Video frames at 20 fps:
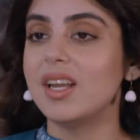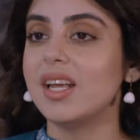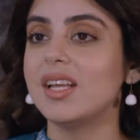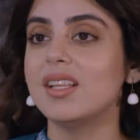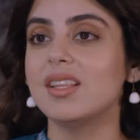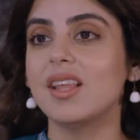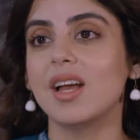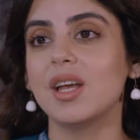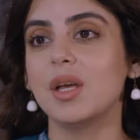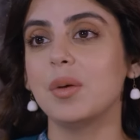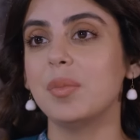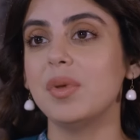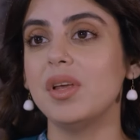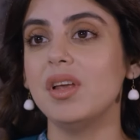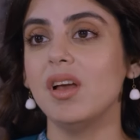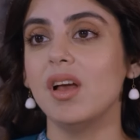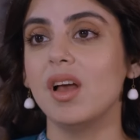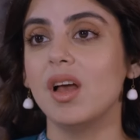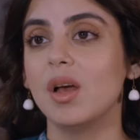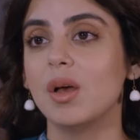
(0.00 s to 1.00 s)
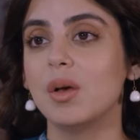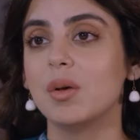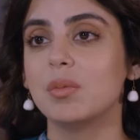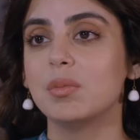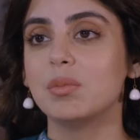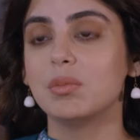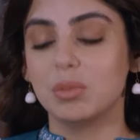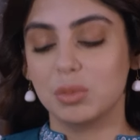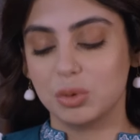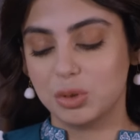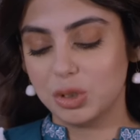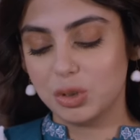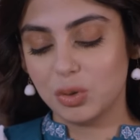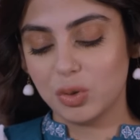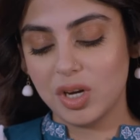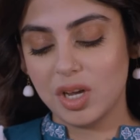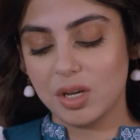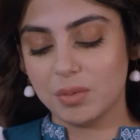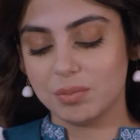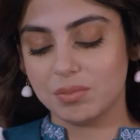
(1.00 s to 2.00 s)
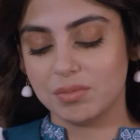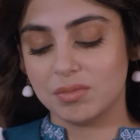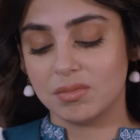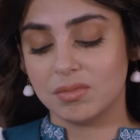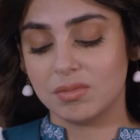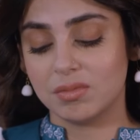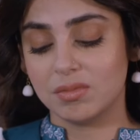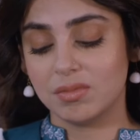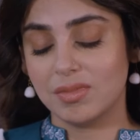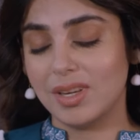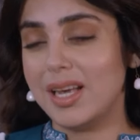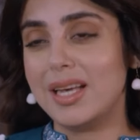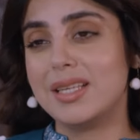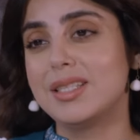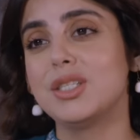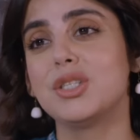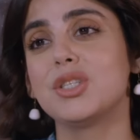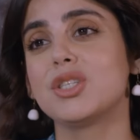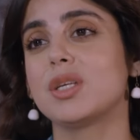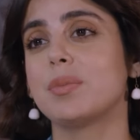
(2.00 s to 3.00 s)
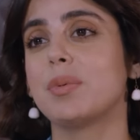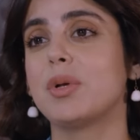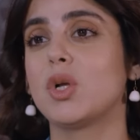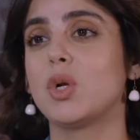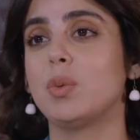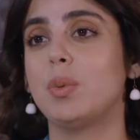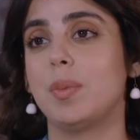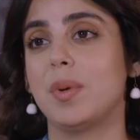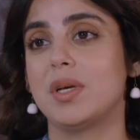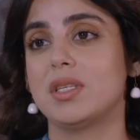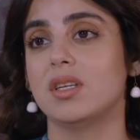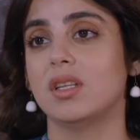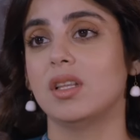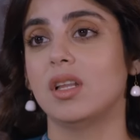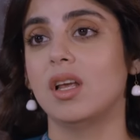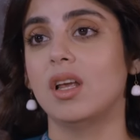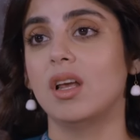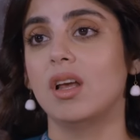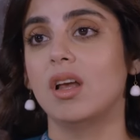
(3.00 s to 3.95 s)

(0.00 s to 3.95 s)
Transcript: लेकिन ताई अम्मी मुझे तो ना ऐसी चीजें बिल्कुल भी पसंद